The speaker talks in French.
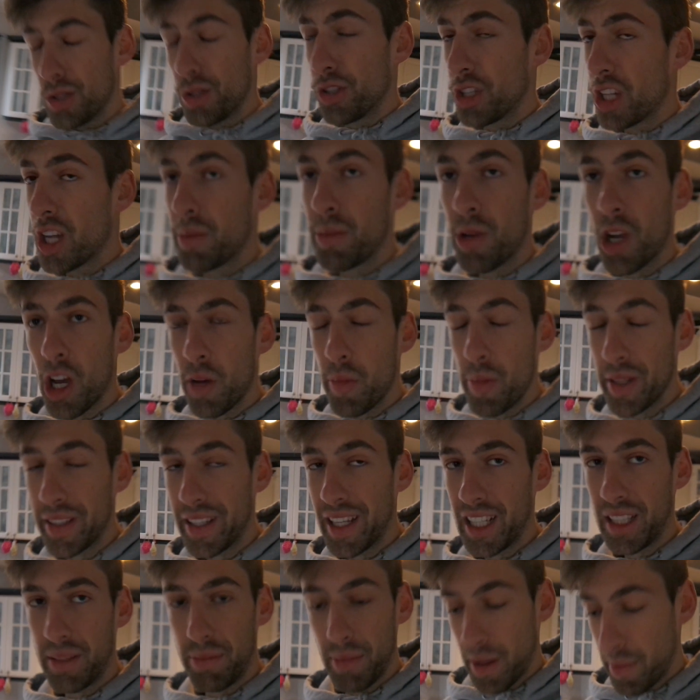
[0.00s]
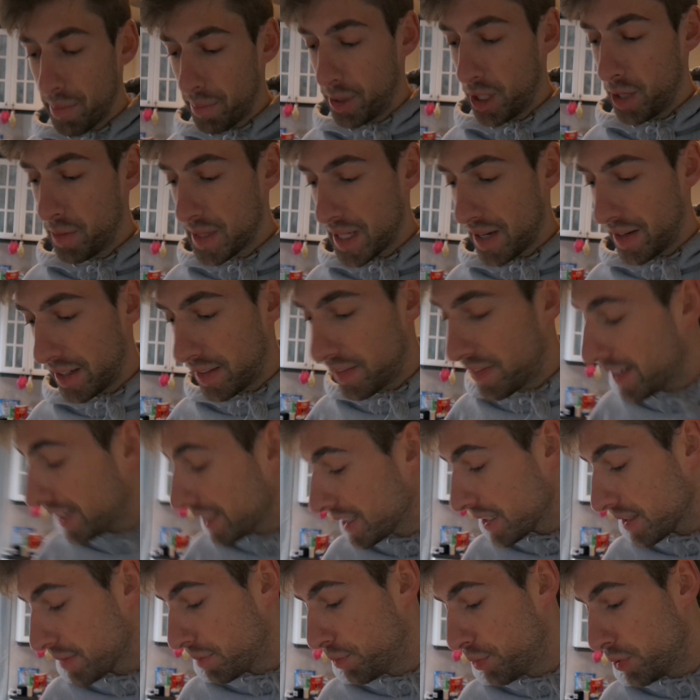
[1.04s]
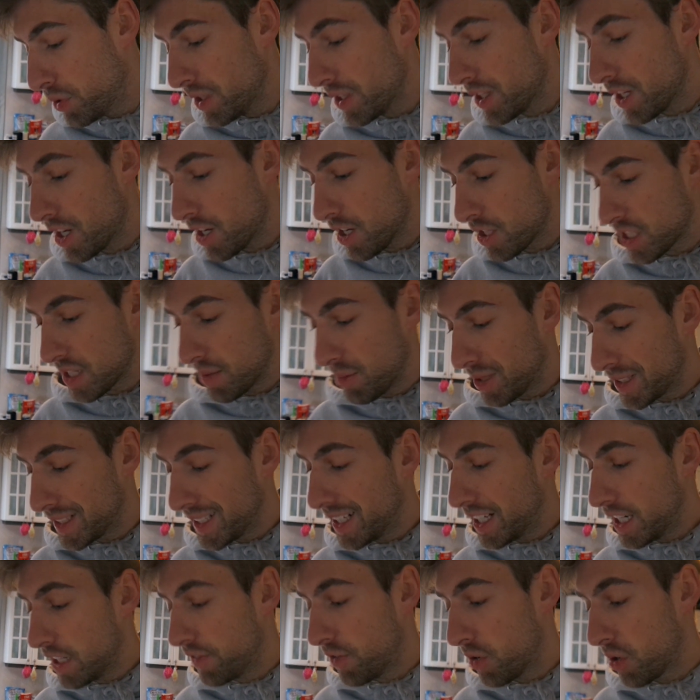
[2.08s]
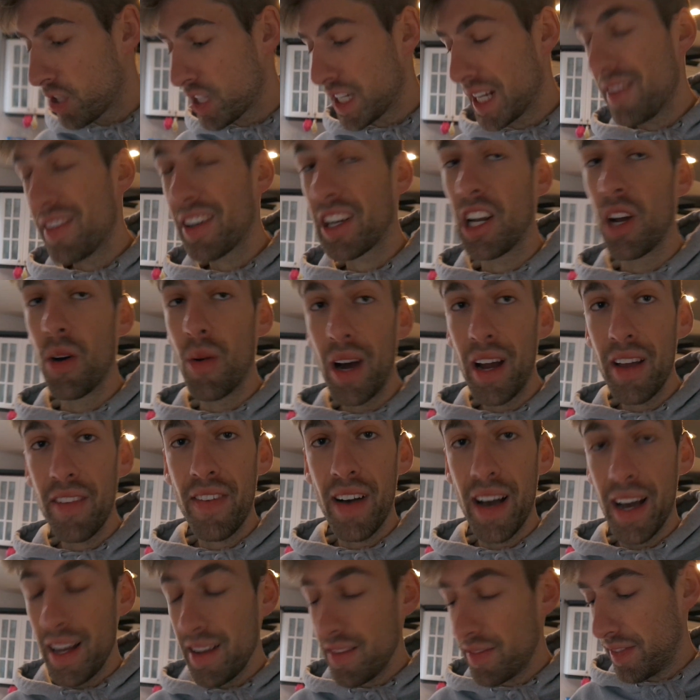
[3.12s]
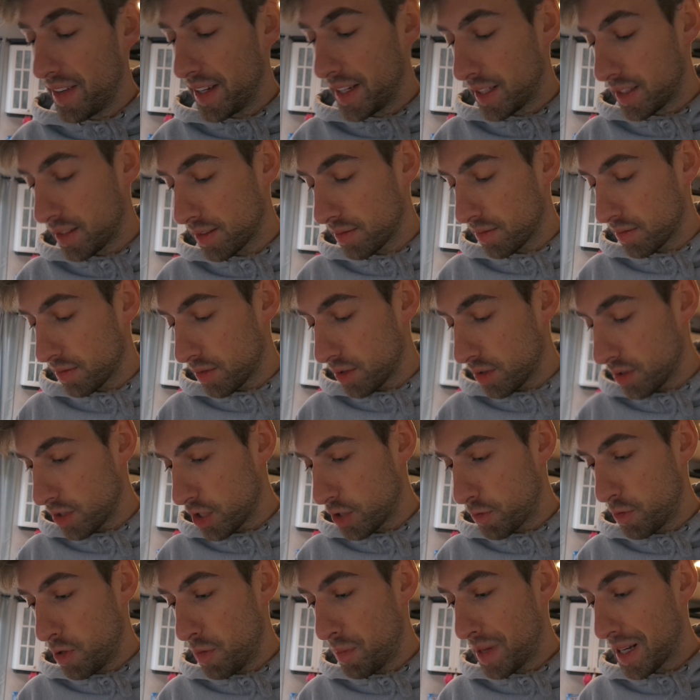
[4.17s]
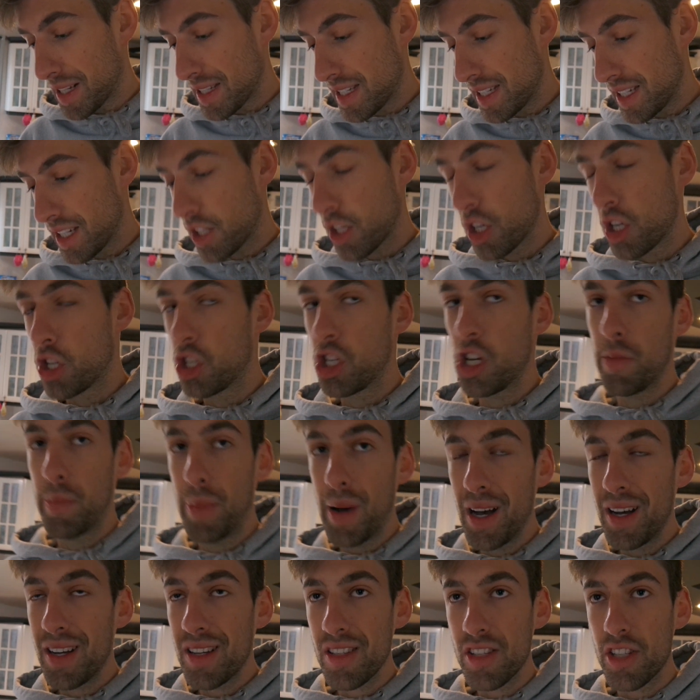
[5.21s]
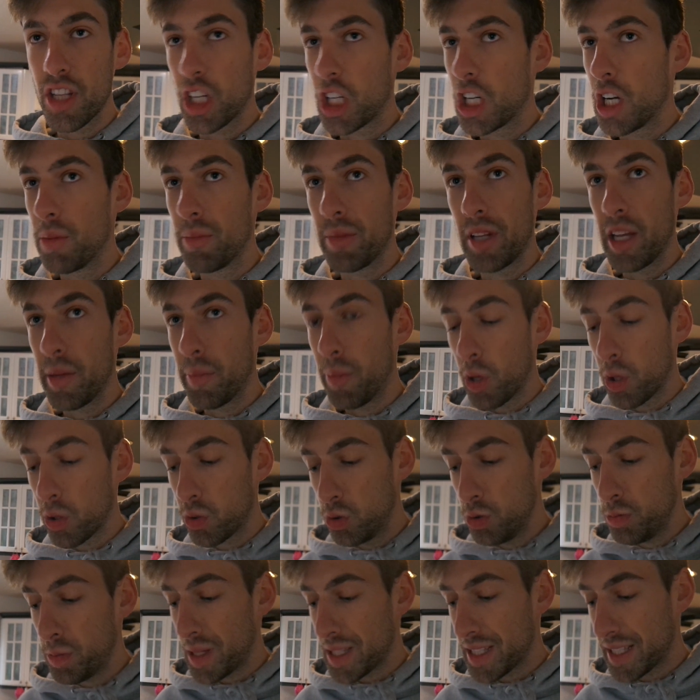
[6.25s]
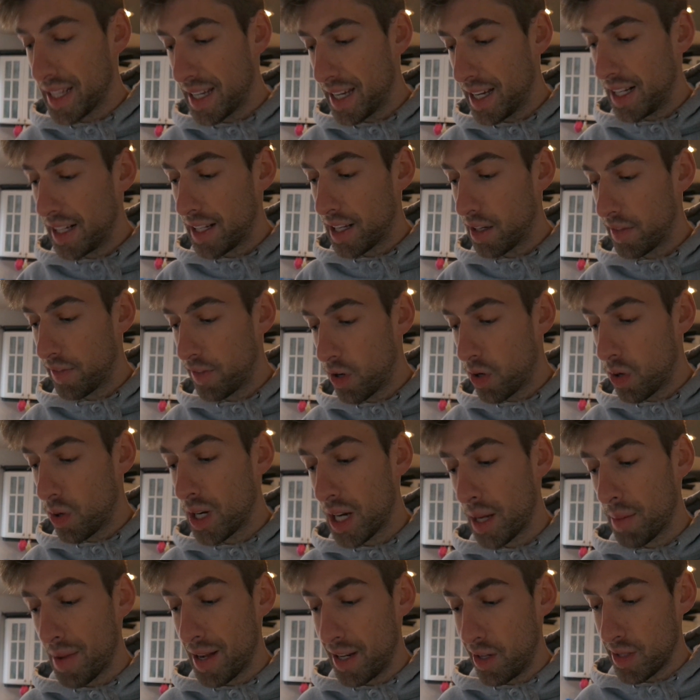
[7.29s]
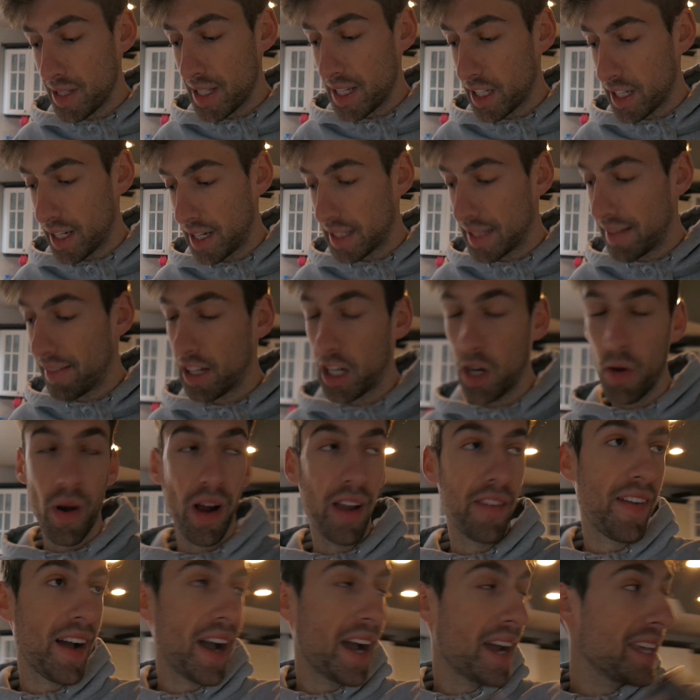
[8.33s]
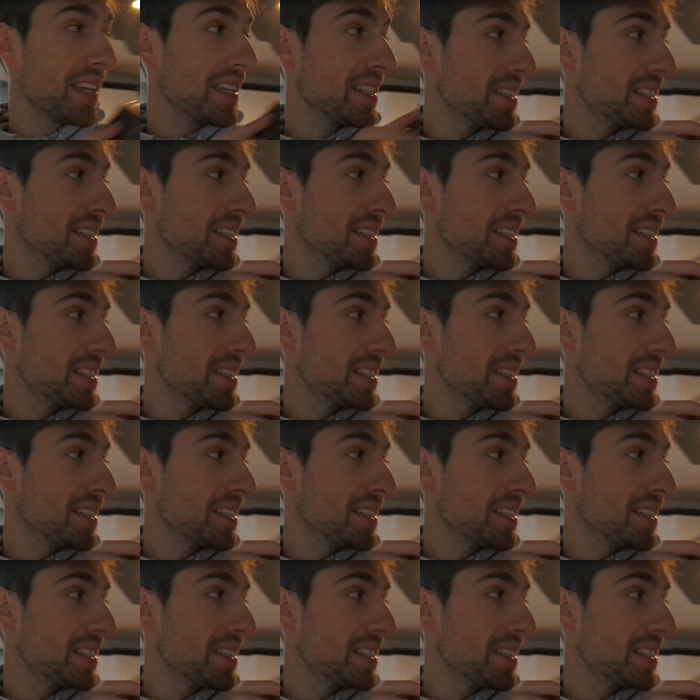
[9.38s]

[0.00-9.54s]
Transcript: une demi-heure peut-être, même pas, que ça va être fait. Puis, euh, ce modèle-là, il fonctionne avec le Wi-Fi. Fait que, je peux le partir, je pense, de comme n'importe où parce qu'elle, dans le fond, la balayeuse, elle est connectée avec le Wi-Fi